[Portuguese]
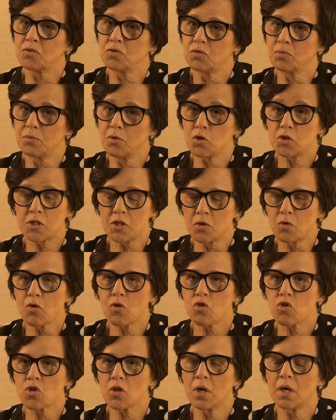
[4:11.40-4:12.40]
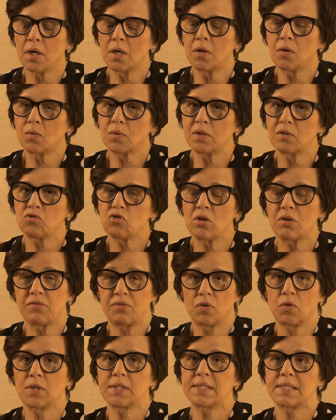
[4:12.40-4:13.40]
do meu cirurgião, ele, ele
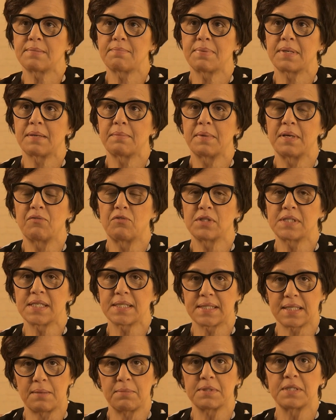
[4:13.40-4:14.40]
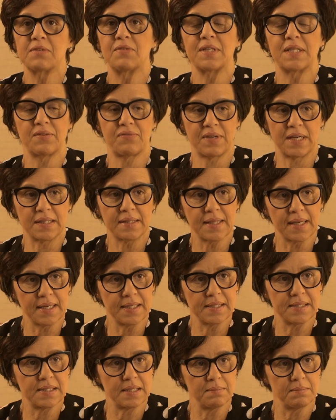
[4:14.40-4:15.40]
falou assim para mim, você sabe que você vai ter que ficar
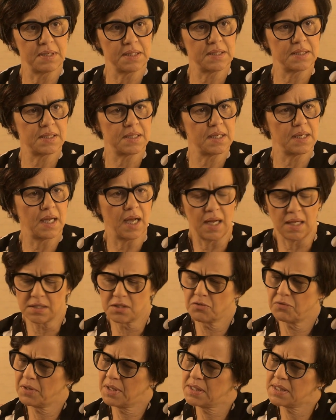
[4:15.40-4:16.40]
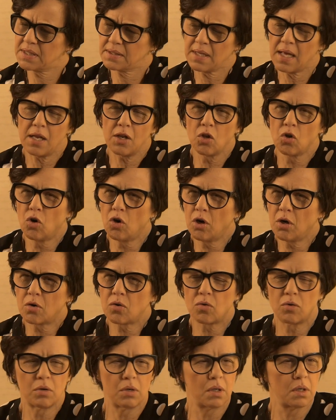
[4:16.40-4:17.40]
três semanas em casa. Eu falei, você tá
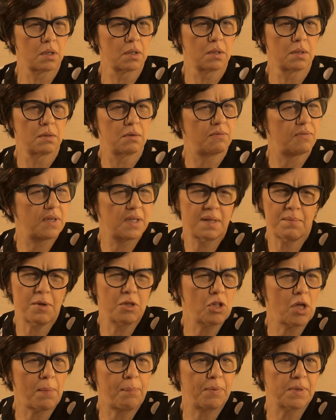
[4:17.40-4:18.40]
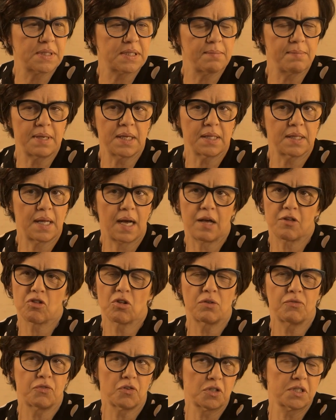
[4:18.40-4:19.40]
louco? Eu falei, a menor possibilidade.
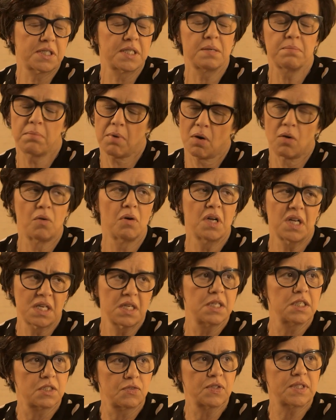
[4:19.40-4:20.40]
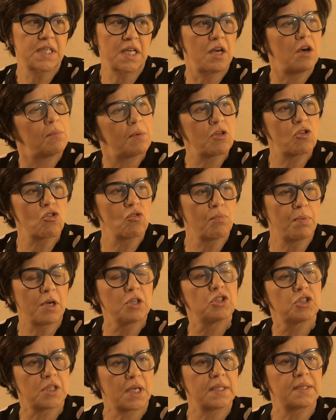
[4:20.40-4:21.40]
Ele falou assim, bom, se você realmente não
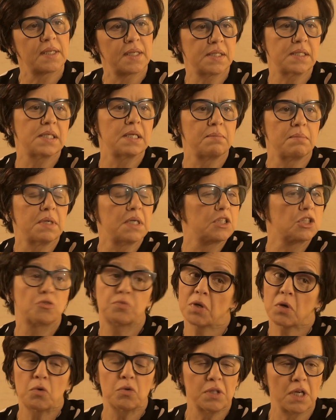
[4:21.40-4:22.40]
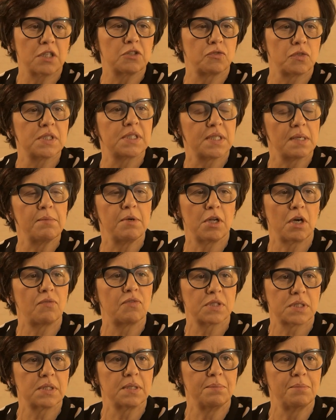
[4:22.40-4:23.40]
pode tirar três semanas para cuidar de você, é melhor
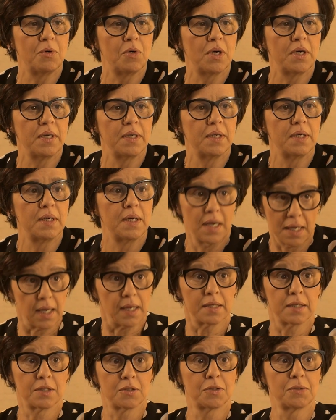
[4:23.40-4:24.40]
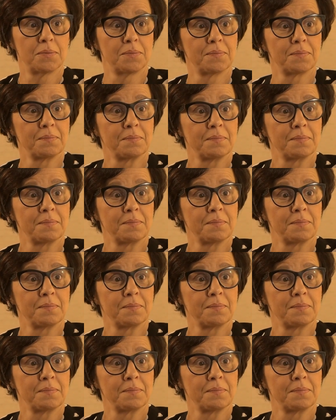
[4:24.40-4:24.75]
você morrer. Aí eu